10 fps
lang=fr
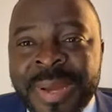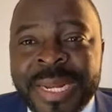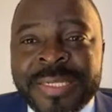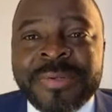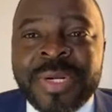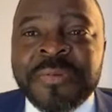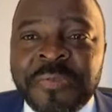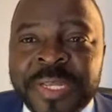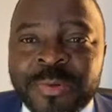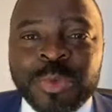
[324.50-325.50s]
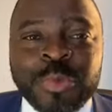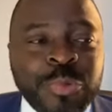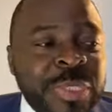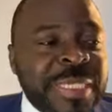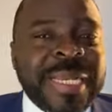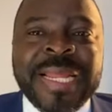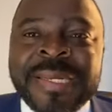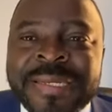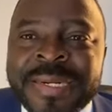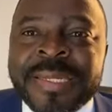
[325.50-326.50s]
La maladie de l'Afrique aujourd'hui, c'est
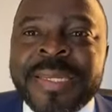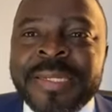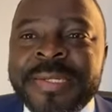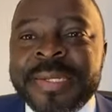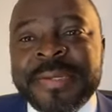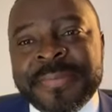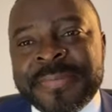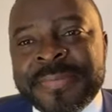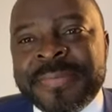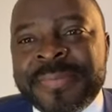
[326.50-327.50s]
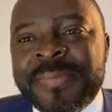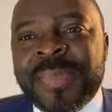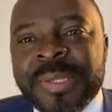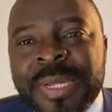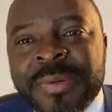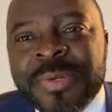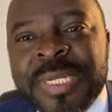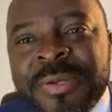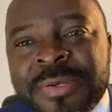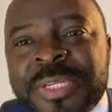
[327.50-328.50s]
l'intranquillité dans
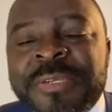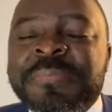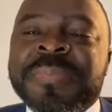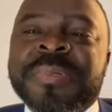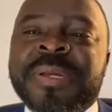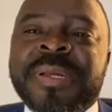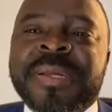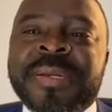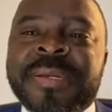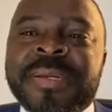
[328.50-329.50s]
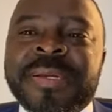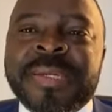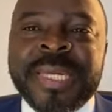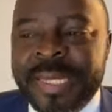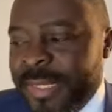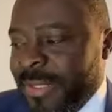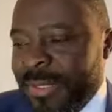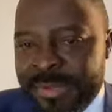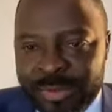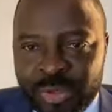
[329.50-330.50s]
le leadership. Et
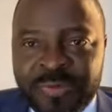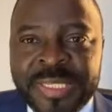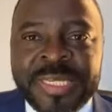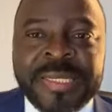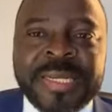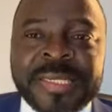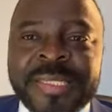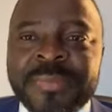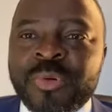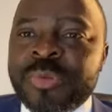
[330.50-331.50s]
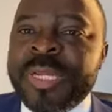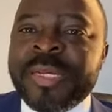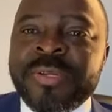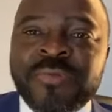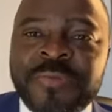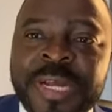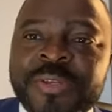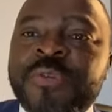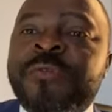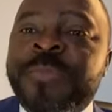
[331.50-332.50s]
je vais dédicacer mon dernier
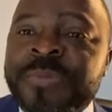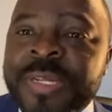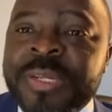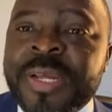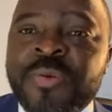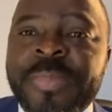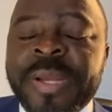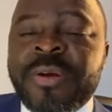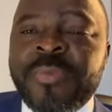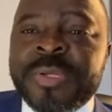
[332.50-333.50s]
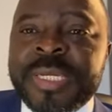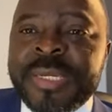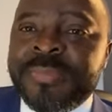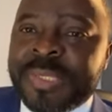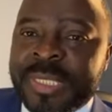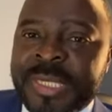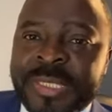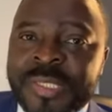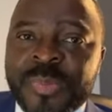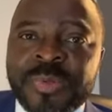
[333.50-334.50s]
ouvrage. Vous pouvez déjà le précommander parce
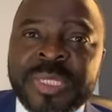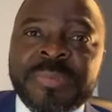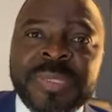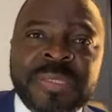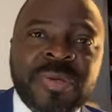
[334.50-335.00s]
qu'il est disponible.